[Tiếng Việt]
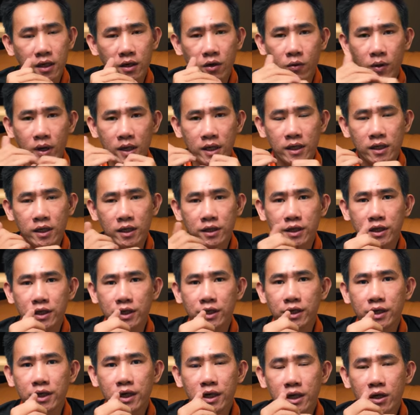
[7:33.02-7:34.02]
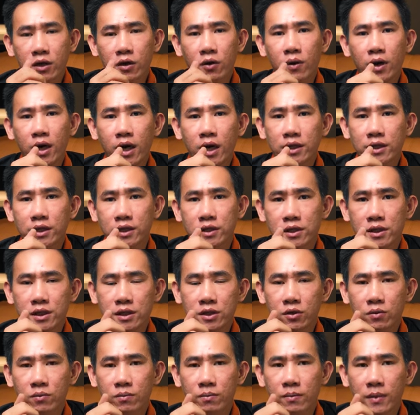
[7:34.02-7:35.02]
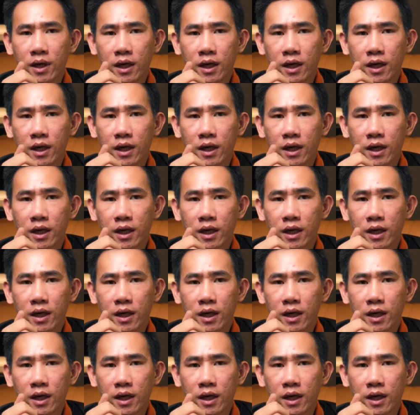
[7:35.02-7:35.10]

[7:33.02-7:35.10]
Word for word: Ngoài ra nữa thì gân loa thì sử dụng